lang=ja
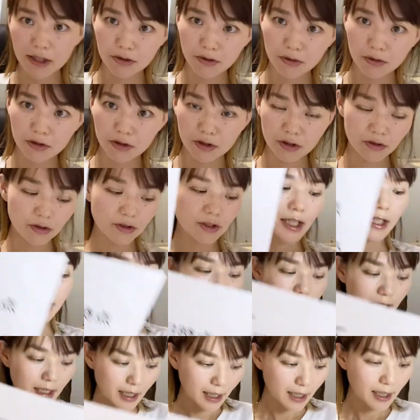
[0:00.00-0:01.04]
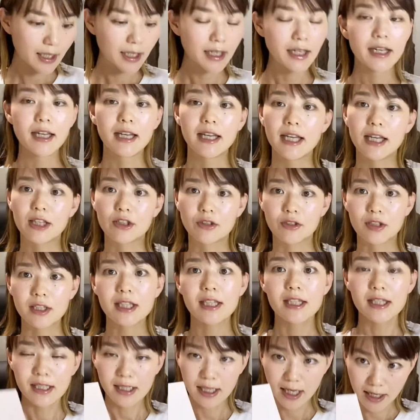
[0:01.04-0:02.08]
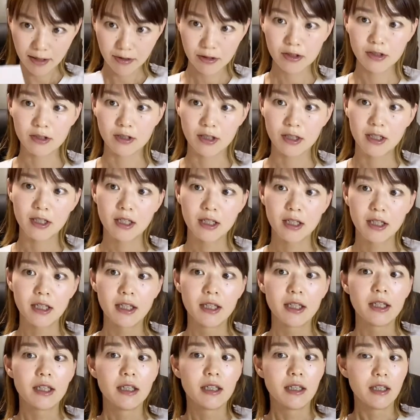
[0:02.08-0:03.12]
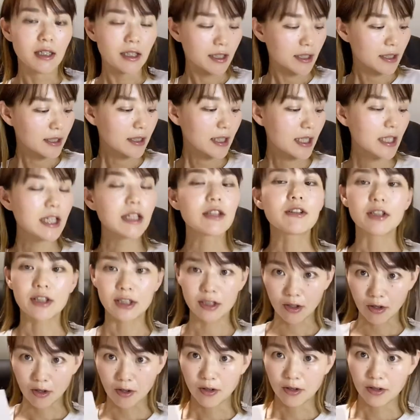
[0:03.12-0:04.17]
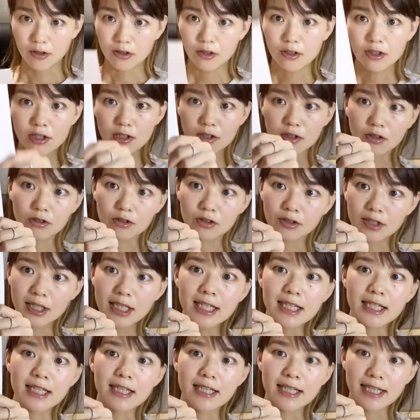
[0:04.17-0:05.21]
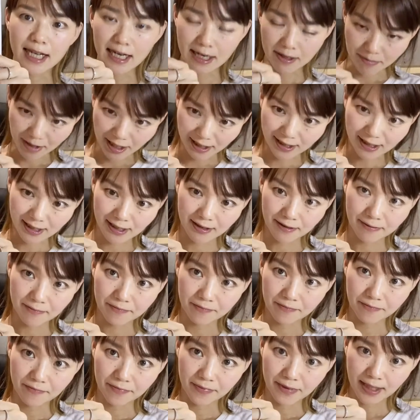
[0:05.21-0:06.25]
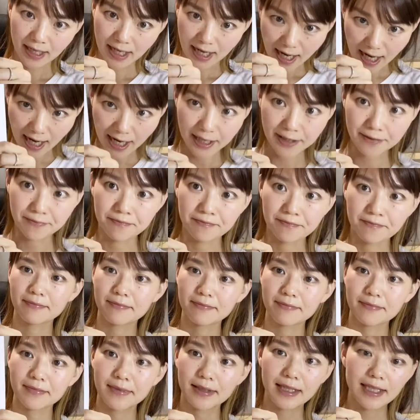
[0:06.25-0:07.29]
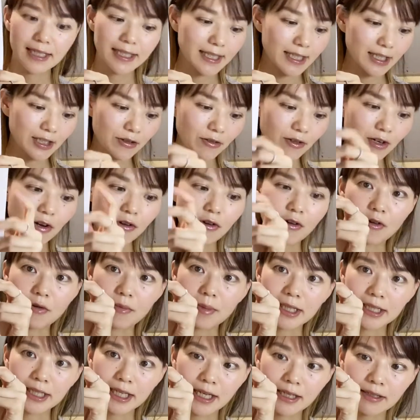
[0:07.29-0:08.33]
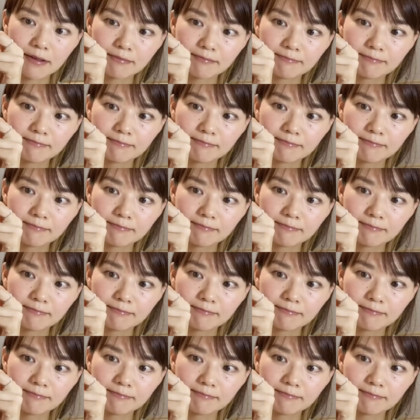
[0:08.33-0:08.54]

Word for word: 当する方が、申請する、できる人ということになります。はい。いいでしょうか、ここまで。